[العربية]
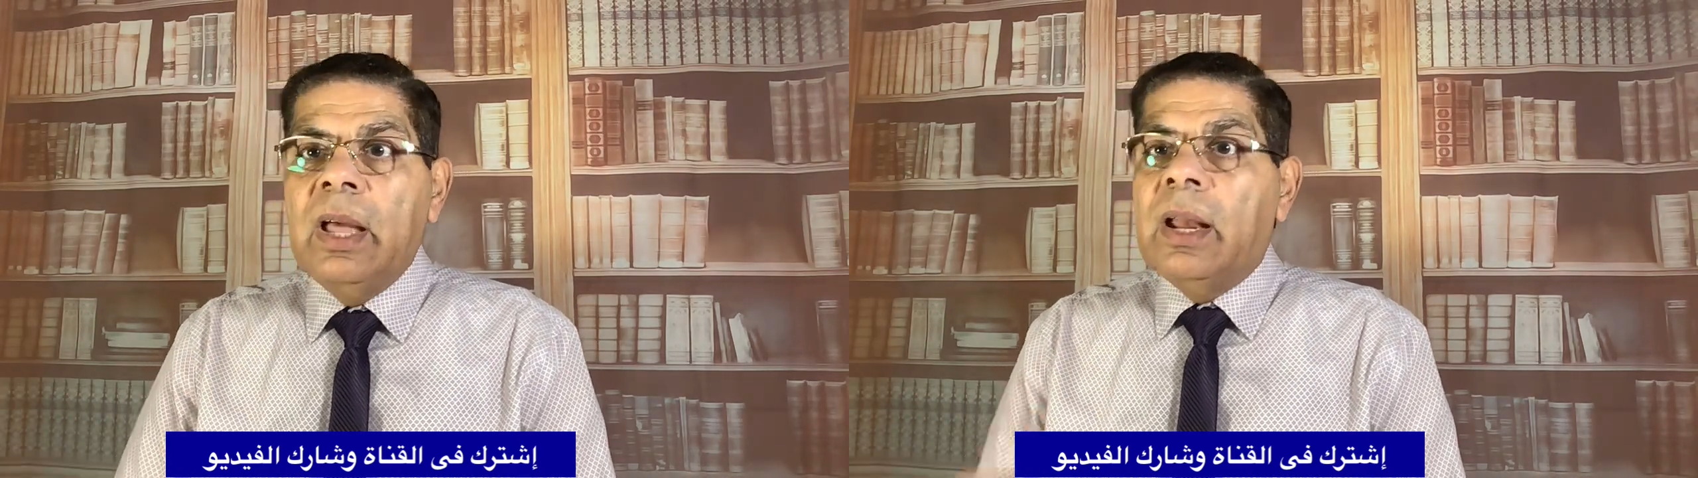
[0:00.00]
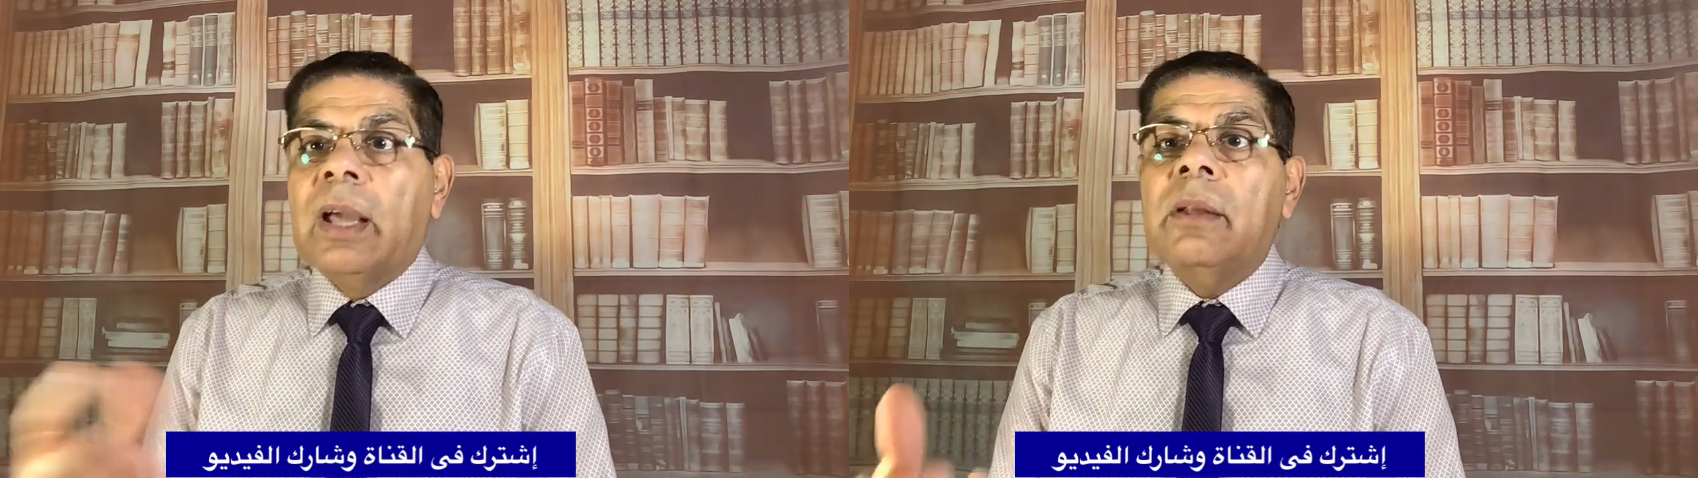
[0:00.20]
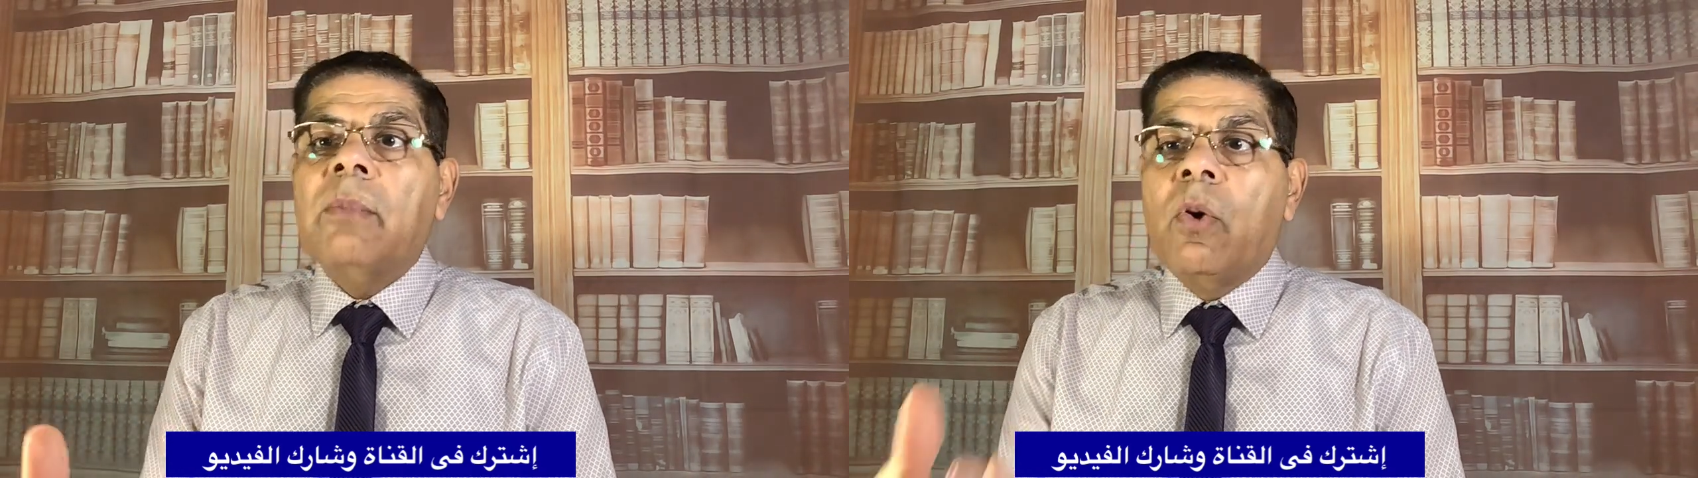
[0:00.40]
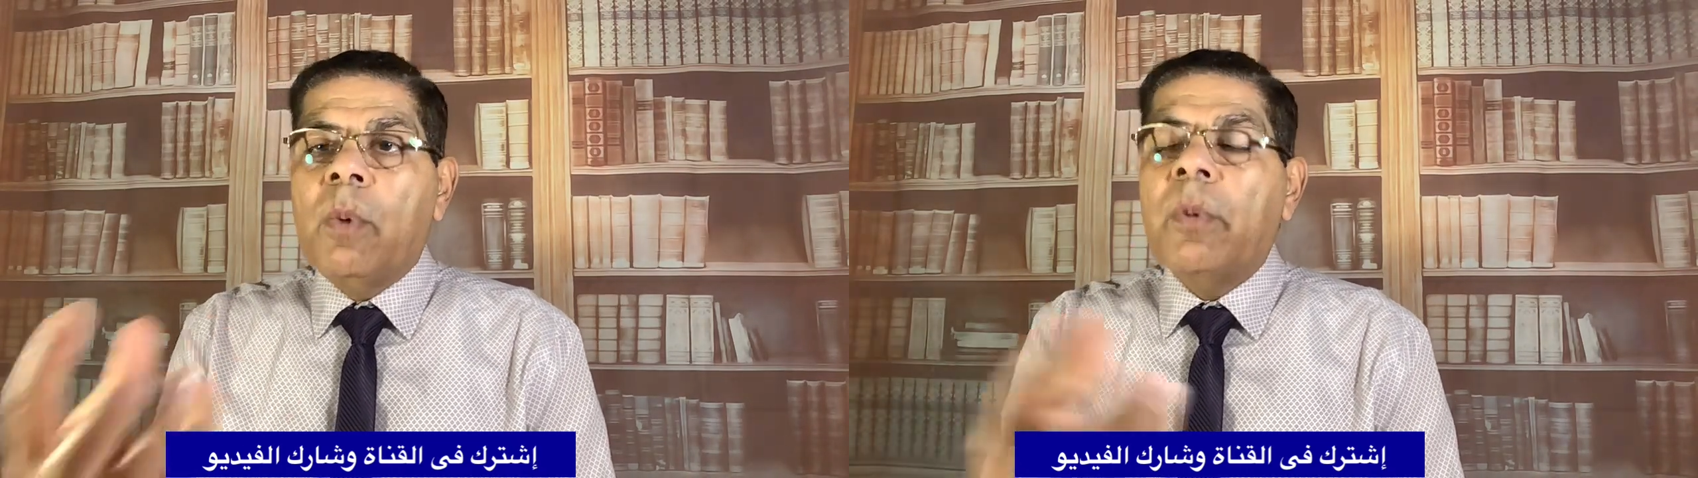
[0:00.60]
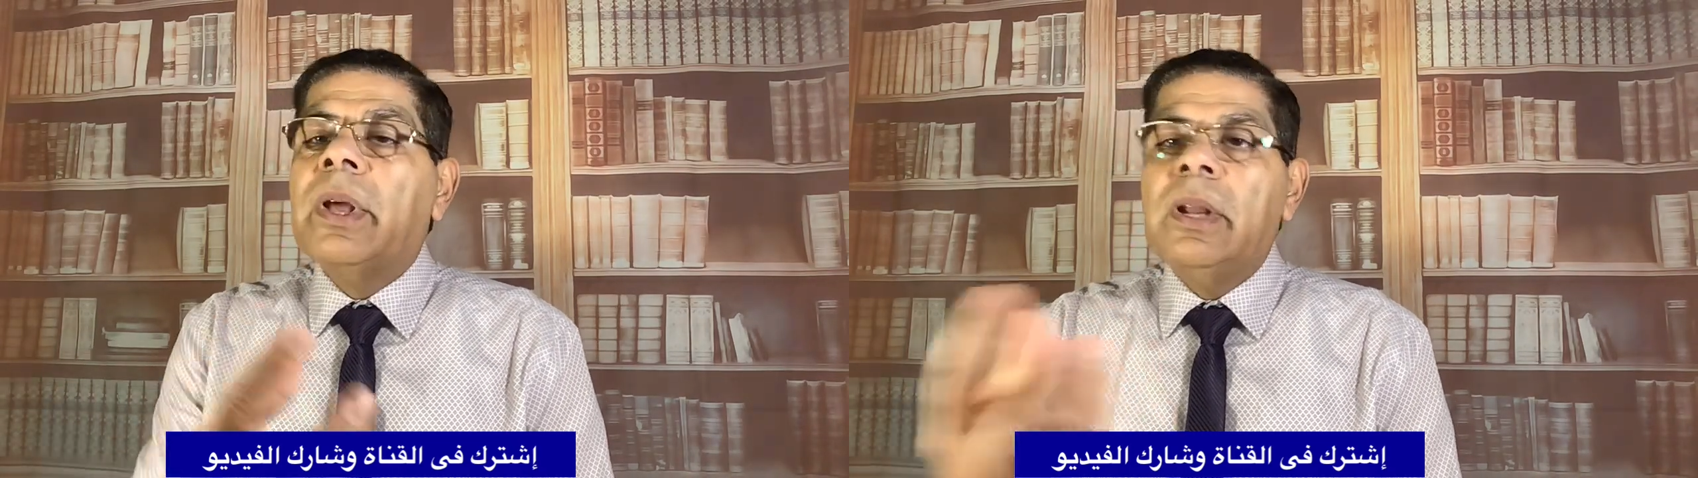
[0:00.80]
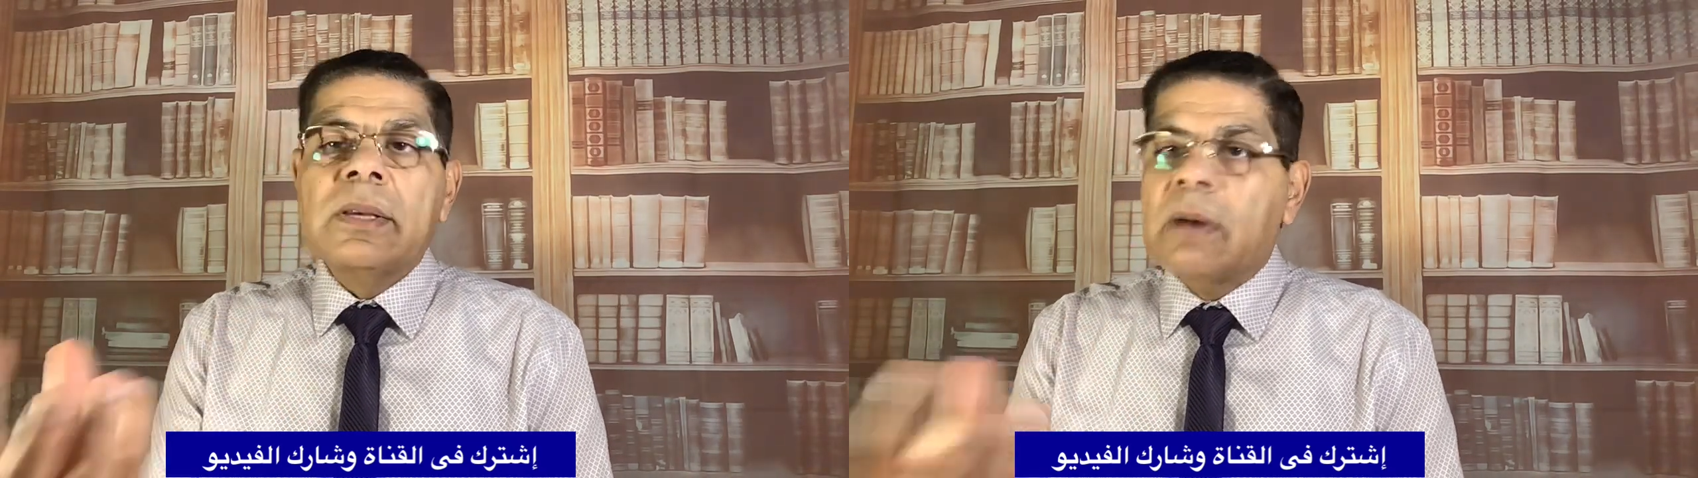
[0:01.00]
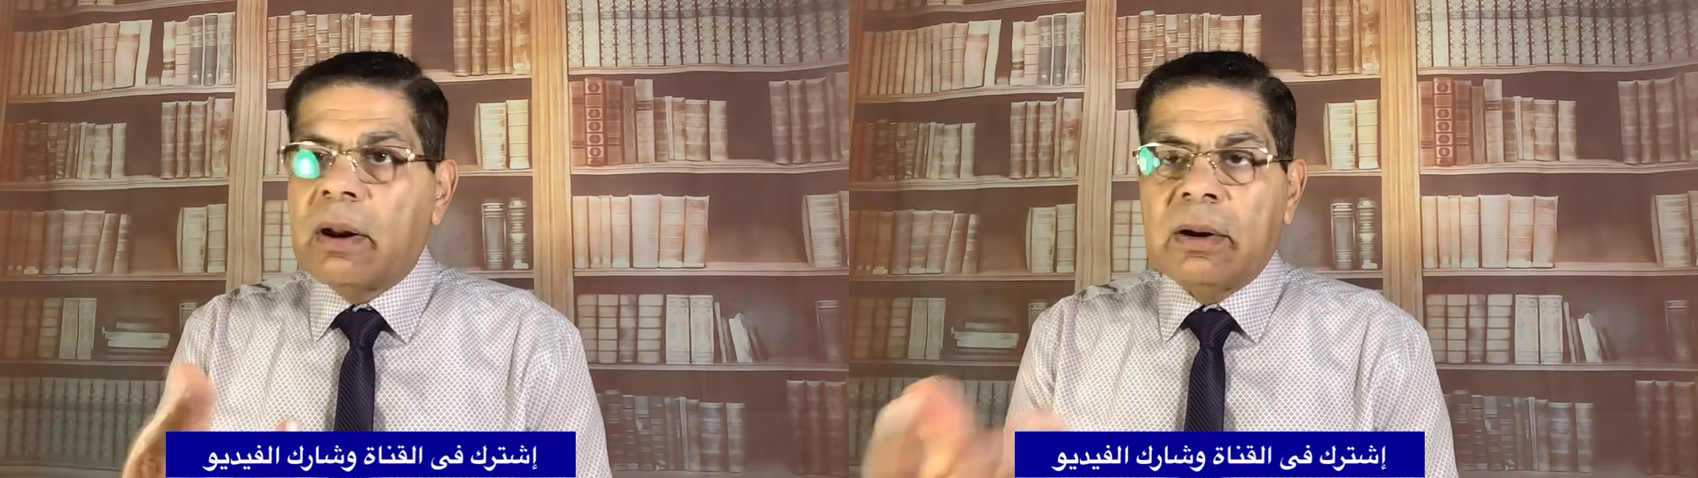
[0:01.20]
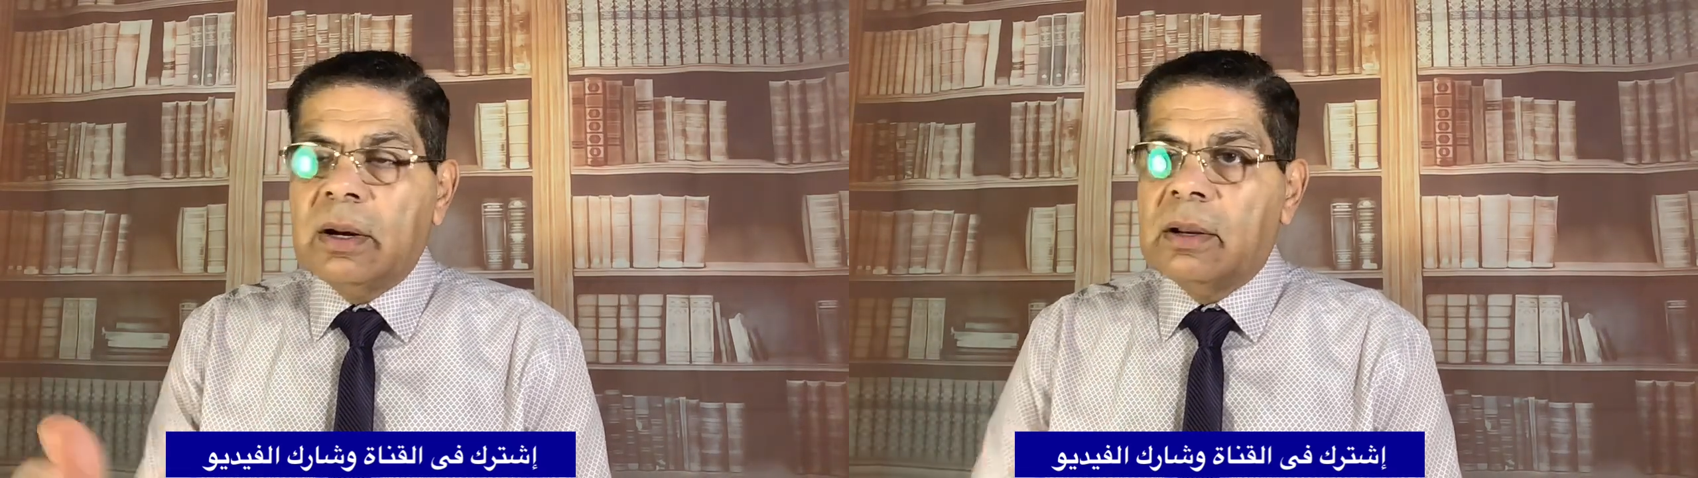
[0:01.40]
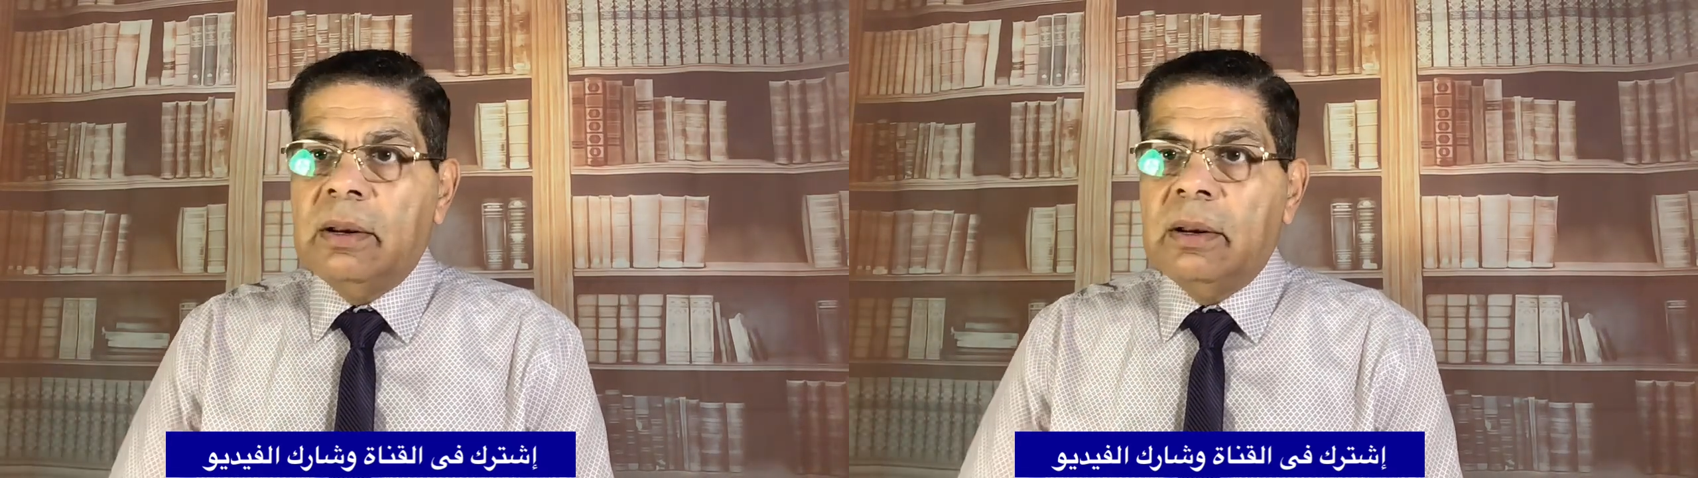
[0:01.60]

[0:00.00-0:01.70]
لكن ما هو ممكن يظهر